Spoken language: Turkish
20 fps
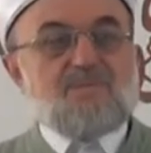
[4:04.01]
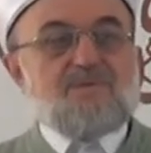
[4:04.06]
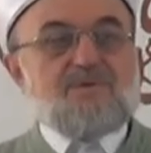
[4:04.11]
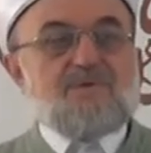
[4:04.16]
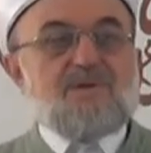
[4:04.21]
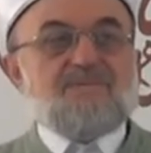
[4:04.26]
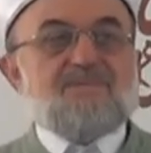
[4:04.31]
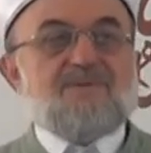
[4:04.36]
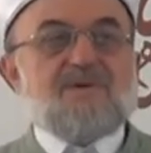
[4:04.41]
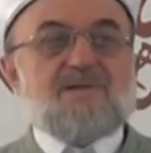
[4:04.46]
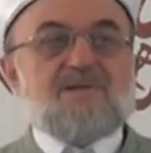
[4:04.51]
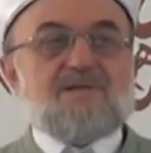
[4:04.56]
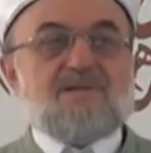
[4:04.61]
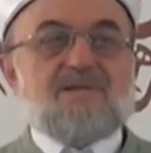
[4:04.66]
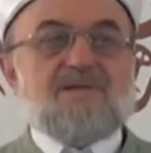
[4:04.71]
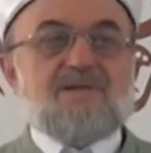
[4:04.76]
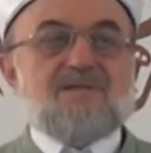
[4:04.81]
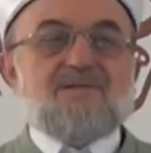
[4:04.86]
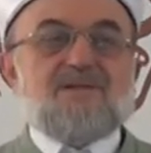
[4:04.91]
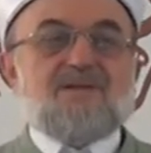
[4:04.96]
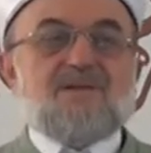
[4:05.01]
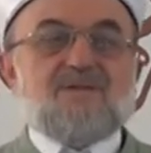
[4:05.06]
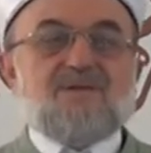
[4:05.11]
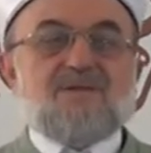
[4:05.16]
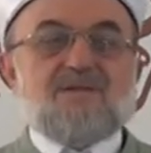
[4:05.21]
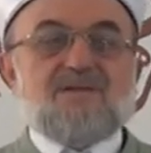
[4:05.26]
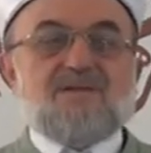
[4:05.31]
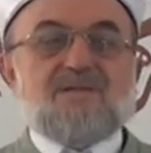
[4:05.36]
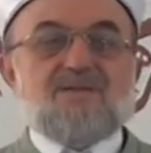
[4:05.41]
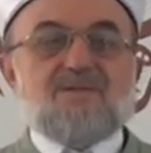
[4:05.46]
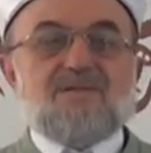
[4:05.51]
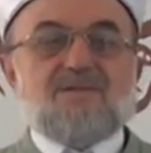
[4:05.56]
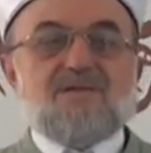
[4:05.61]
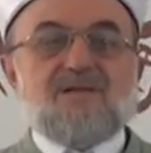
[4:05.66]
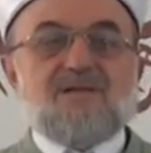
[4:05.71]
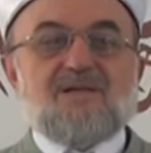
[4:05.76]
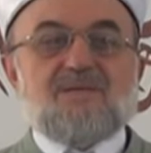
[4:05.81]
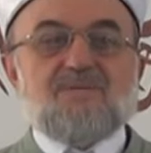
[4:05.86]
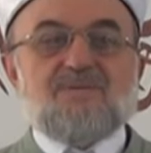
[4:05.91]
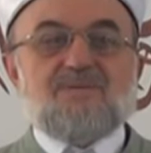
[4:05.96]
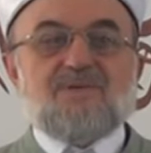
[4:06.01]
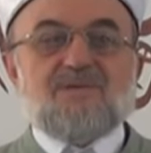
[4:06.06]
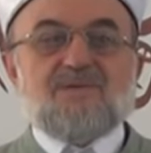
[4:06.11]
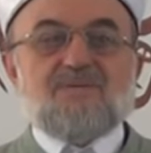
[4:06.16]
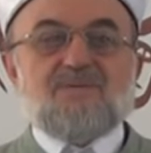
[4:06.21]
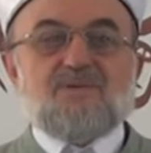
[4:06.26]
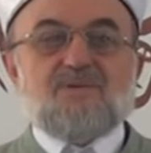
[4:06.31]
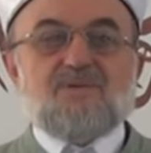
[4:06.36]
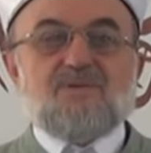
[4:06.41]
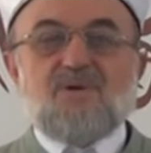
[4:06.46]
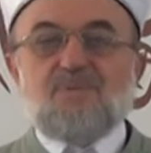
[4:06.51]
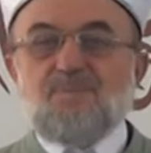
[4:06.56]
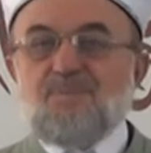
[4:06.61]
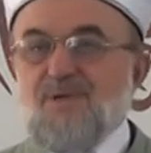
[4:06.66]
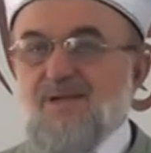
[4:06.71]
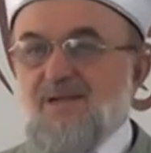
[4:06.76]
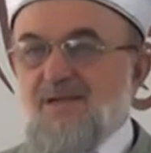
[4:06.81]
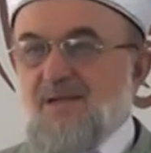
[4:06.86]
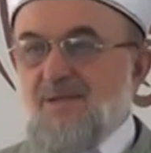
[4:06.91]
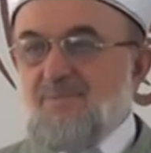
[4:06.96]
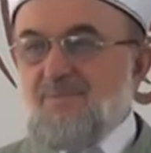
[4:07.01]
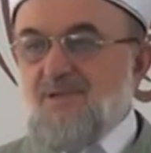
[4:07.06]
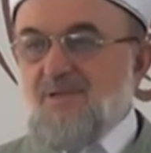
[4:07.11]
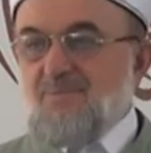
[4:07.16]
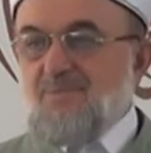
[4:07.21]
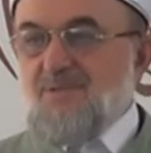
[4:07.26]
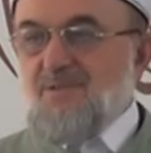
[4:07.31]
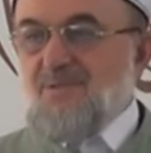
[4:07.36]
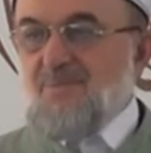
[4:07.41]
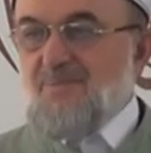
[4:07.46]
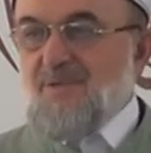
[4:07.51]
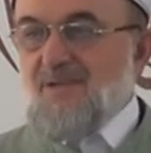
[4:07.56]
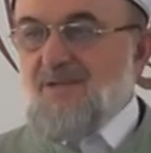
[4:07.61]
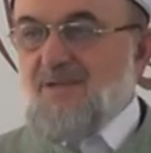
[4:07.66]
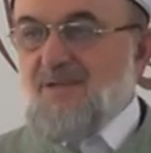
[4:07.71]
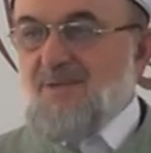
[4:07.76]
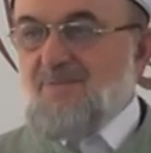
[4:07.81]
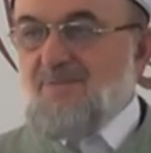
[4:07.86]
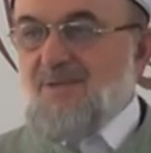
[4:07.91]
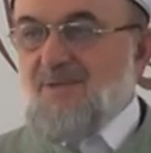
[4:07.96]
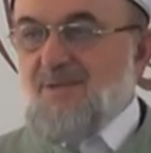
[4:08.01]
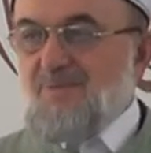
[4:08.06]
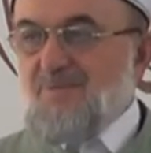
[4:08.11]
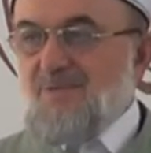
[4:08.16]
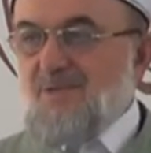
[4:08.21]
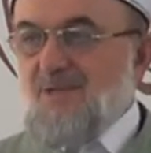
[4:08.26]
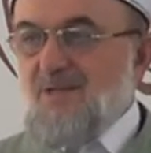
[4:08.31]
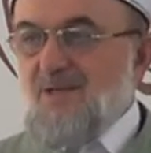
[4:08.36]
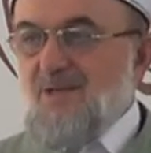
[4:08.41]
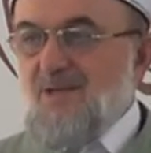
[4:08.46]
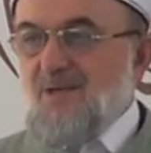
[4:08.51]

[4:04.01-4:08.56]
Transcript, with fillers: Mustafa sallallahu aleyhi ve sellem Efendimiz son peygamber, bizim peygamberimiz.